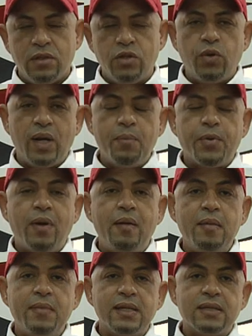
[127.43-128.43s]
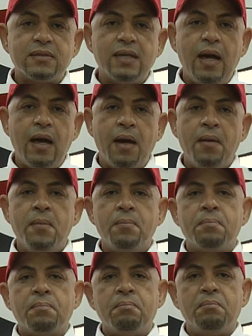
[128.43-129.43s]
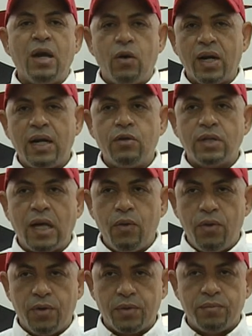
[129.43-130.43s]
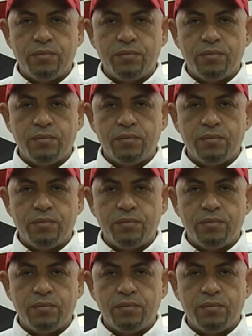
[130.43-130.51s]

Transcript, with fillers: Durán probablemente sea mejor anotador,